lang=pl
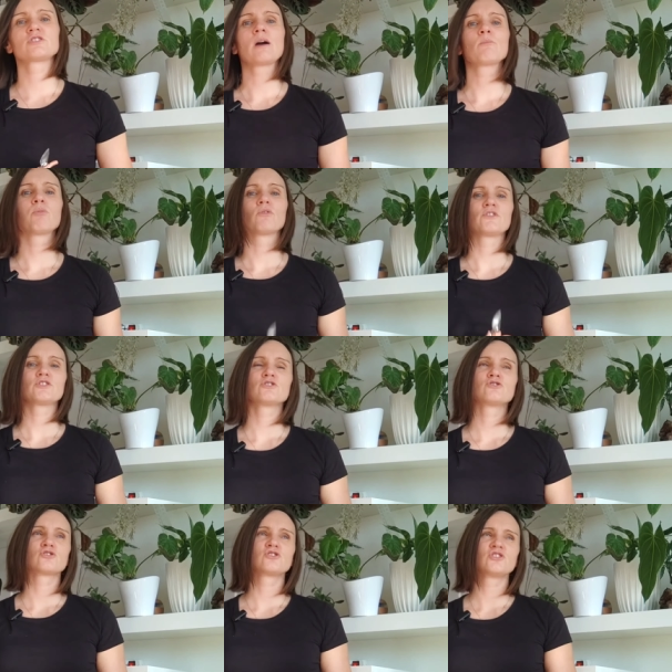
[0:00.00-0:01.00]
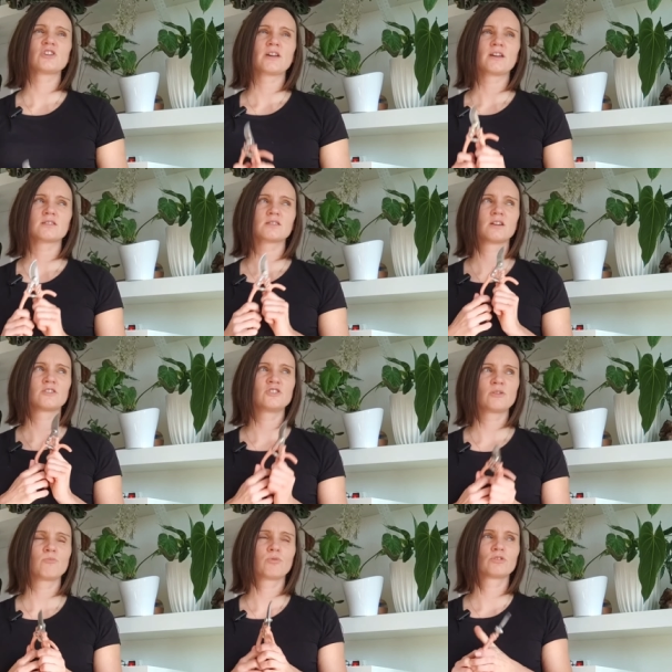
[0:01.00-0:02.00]
chciałam powiedzieć, że dzisiaj jest
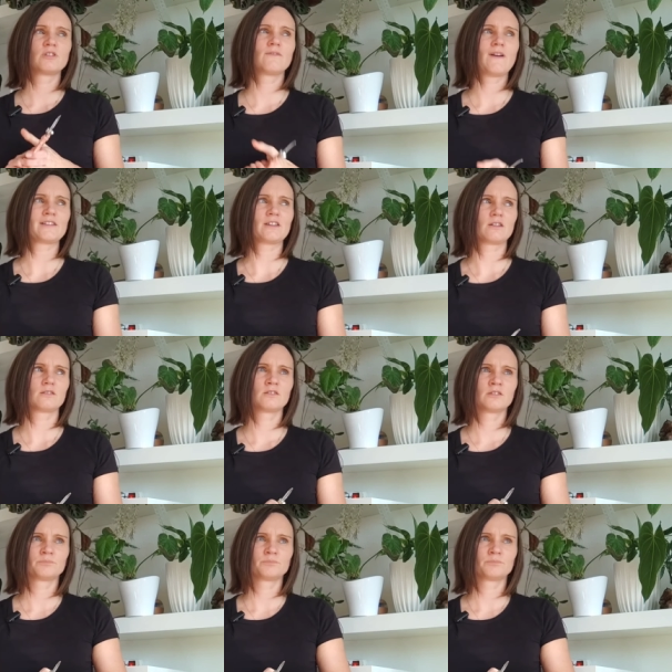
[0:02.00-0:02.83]
dzień podlewania.